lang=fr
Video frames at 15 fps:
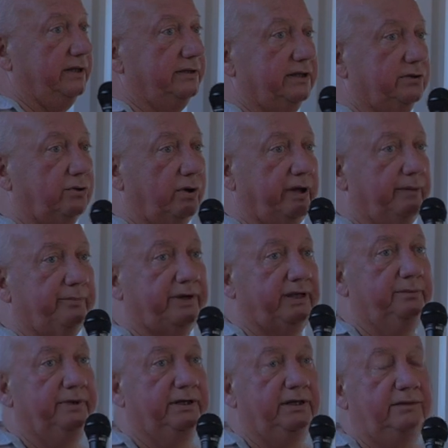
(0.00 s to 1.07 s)
à décor
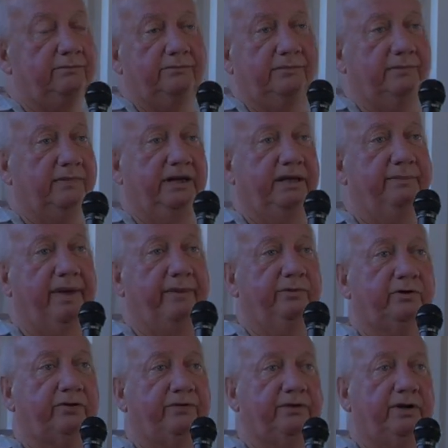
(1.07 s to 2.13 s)
imprimés, les
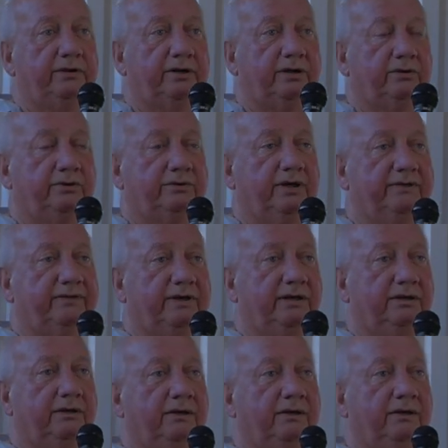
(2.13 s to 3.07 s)
mêmes que celles de la grotte Gazelle.